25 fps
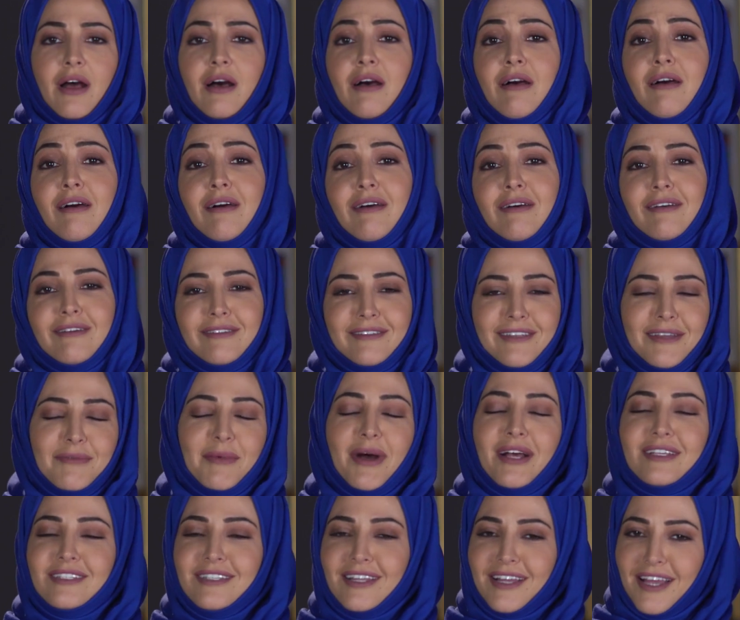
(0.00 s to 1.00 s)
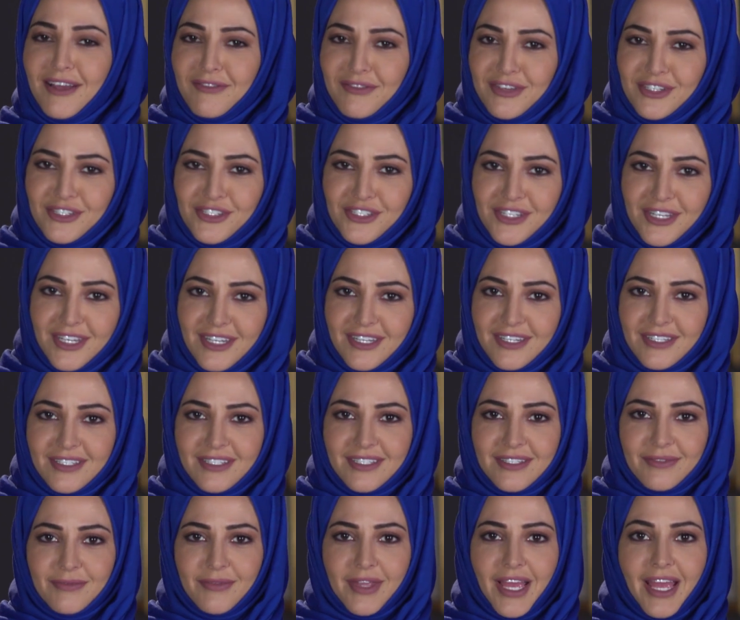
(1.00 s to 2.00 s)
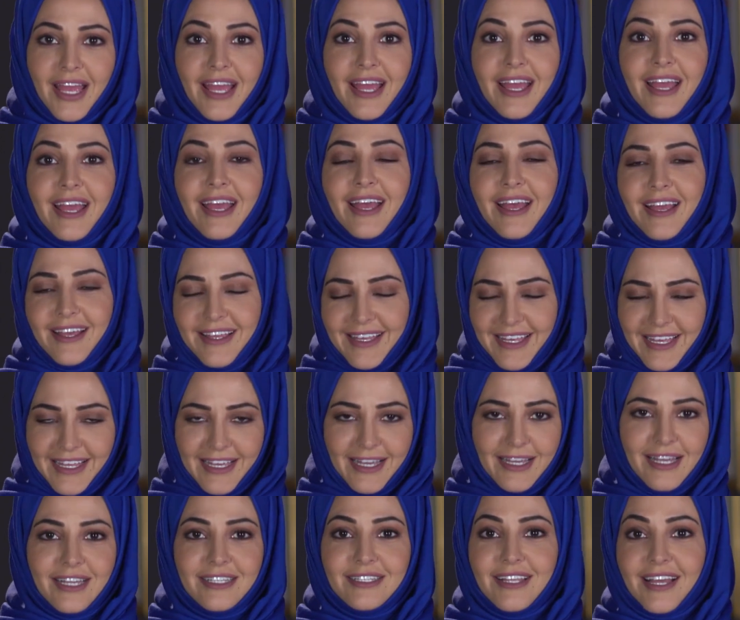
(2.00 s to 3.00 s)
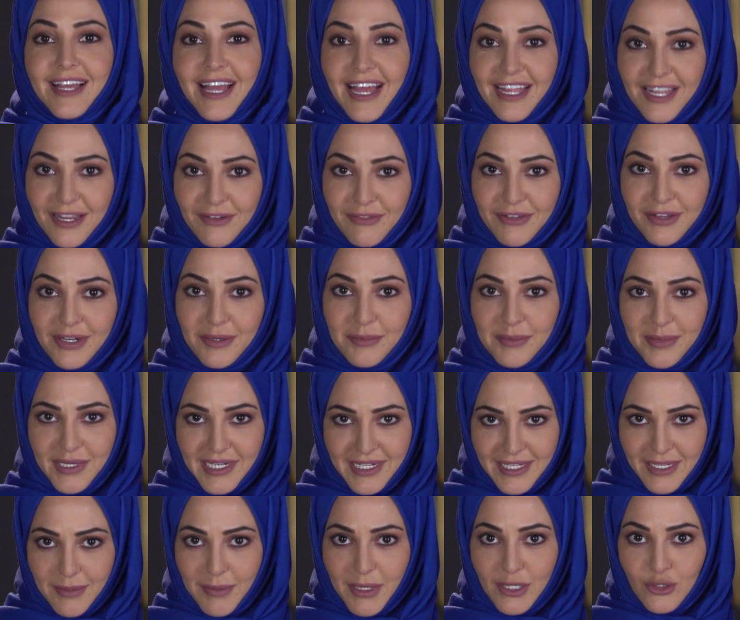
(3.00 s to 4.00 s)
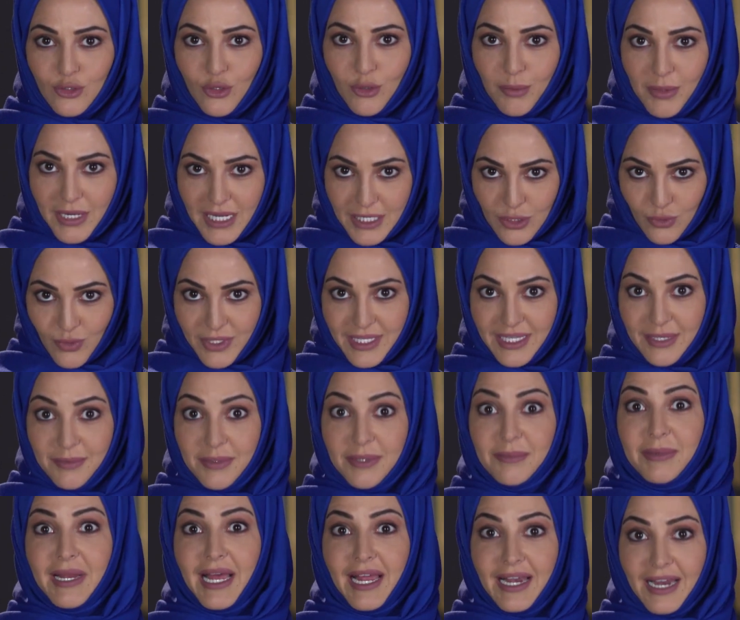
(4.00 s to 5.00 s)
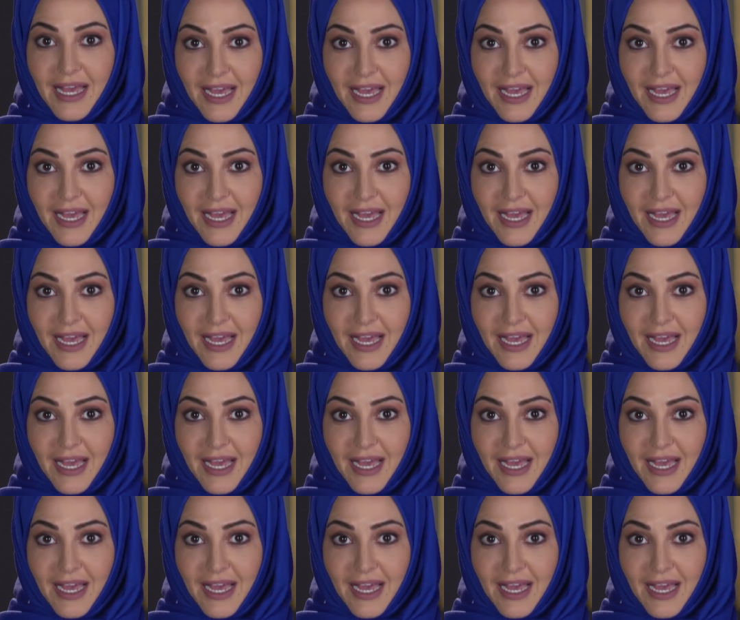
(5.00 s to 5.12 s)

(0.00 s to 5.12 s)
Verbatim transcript: اه انت ما قصدك افنجرز قصدك هذا الفيلم اللي تبع الثقب الاسود اللي بيبلع